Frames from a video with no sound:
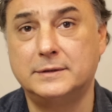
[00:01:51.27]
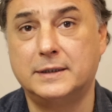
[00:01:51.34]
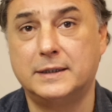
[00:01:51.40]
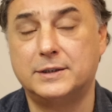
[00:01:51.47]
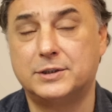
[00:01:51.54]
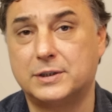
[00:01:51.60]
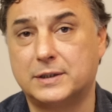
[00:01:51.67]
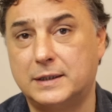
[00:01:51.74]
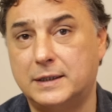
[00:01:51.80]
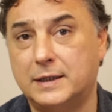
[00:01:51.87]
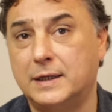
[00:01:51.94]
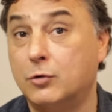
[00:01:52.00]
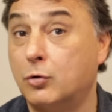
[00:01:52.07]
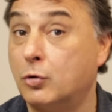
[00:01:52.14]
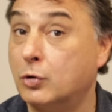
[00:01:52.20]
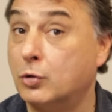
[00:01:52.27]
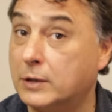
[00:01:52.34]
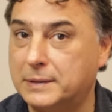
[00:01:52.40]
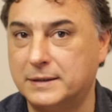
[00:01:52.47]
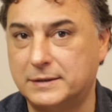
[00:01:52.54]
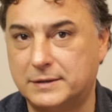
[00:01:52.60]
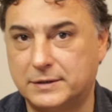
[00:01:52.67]
değişikliği
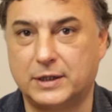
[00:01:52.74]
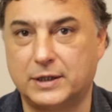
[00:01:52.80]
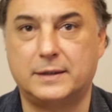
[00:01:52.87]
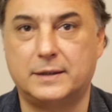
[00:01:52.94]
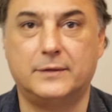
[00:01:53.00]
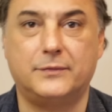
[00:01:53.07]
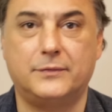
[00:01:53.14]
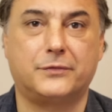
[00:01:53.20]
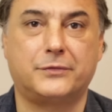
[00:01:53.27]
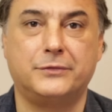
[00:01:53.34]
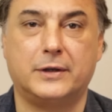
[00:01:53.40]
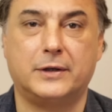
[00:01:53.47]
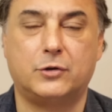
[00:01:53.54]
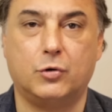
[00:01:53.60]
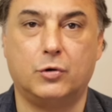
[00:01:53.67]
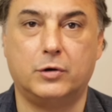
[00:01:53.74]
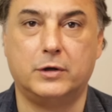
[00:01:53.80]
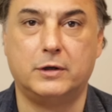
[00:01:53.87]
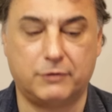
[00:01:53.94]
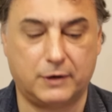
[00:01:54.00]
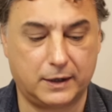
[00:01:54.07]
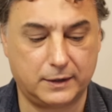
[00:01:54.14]
olabilir şeklindeki o
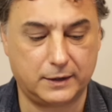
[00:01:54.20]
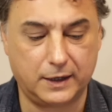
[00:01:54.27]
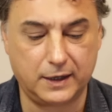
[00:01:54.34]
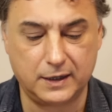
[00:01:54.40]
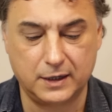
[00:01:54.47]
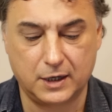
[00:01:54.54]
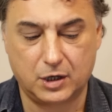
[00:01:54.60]
ifade